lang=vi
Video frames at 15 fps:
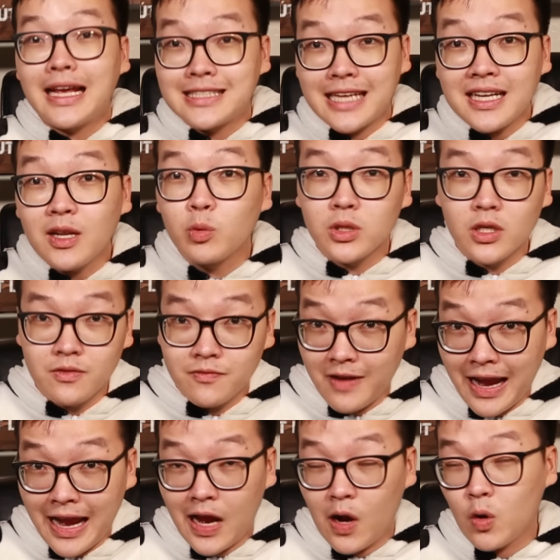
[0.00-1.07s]
tài sản đầu tư
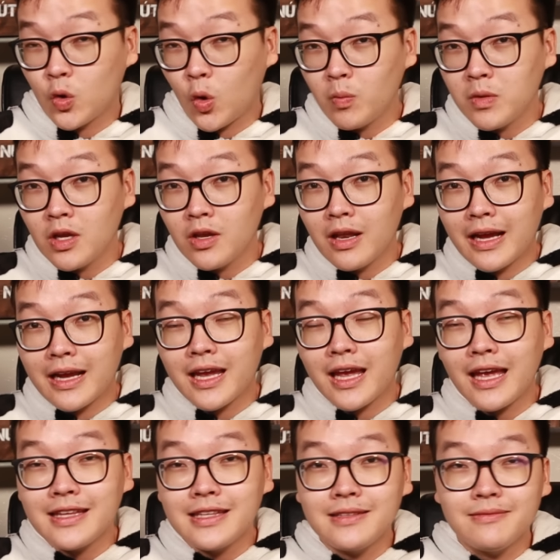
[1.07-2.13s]
vào cũng như là
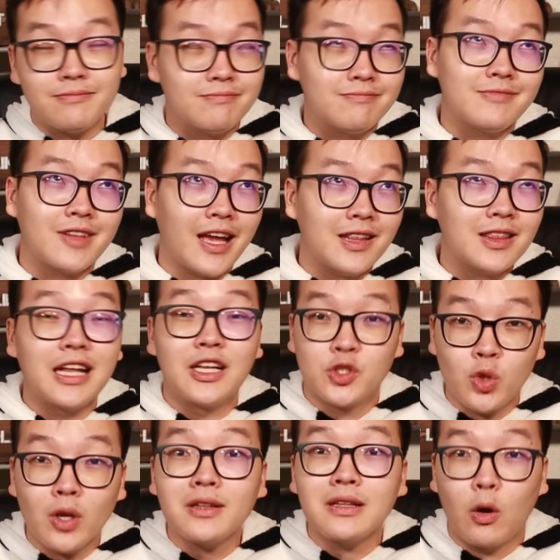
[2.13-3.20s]
cái cái tần
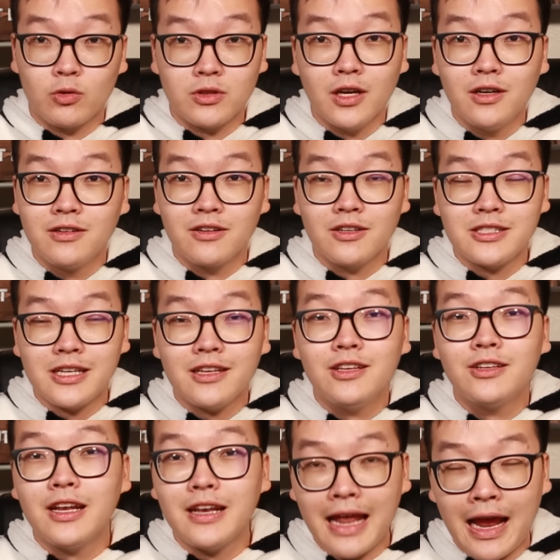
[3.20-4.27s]
suất đầu tư nó sẽ
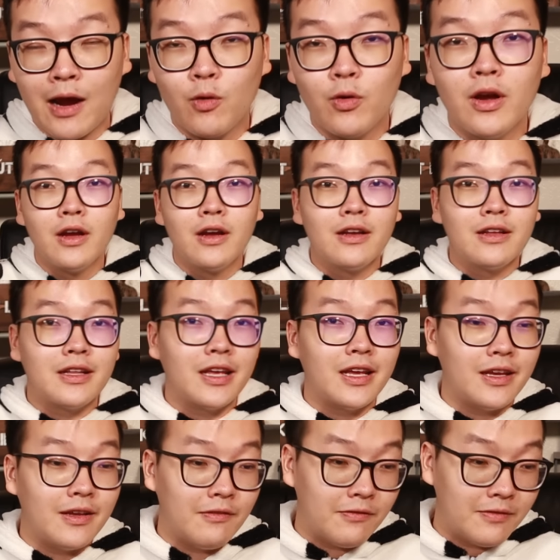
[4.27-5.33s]
như thế nào
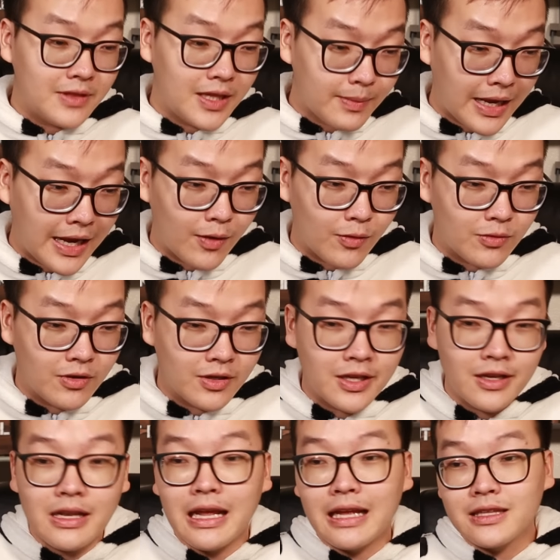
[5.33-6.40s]
thì tiếp theo đó
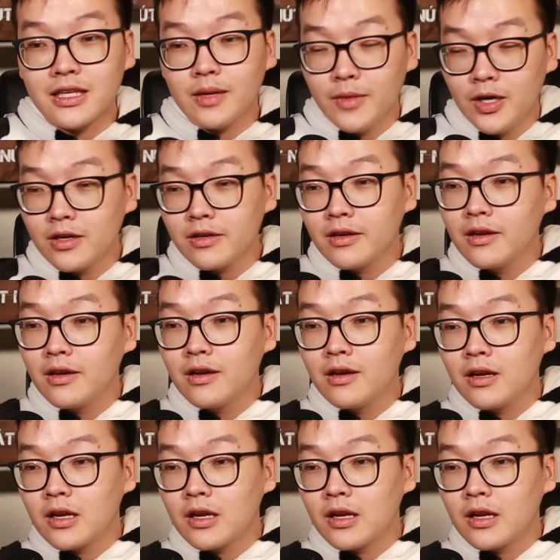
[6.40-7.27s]
chính là tới cái bước